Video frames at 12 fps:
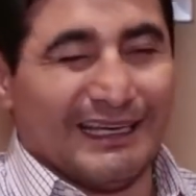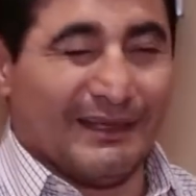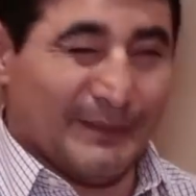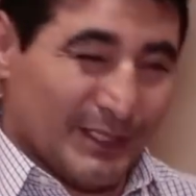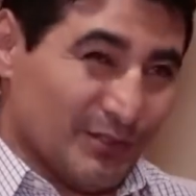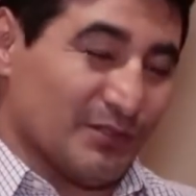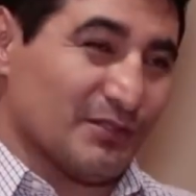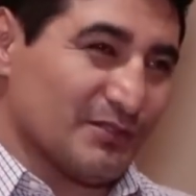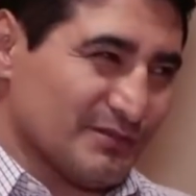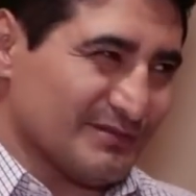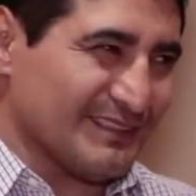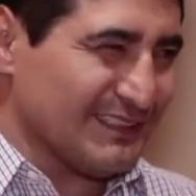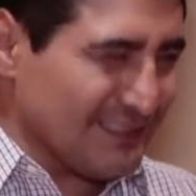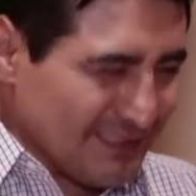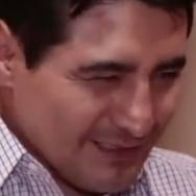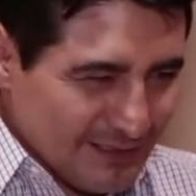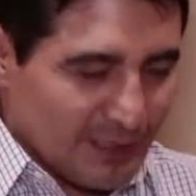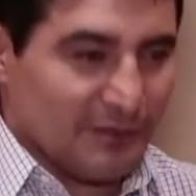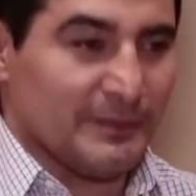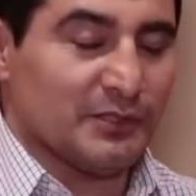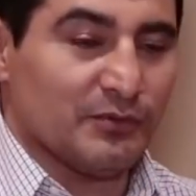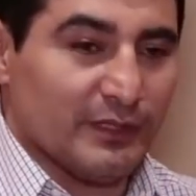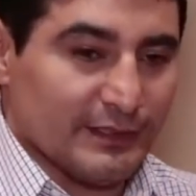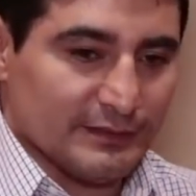a la mejor. Ah, tengo
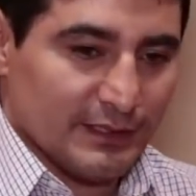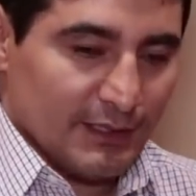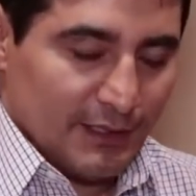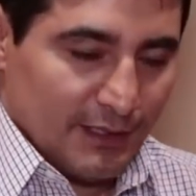mis dudas.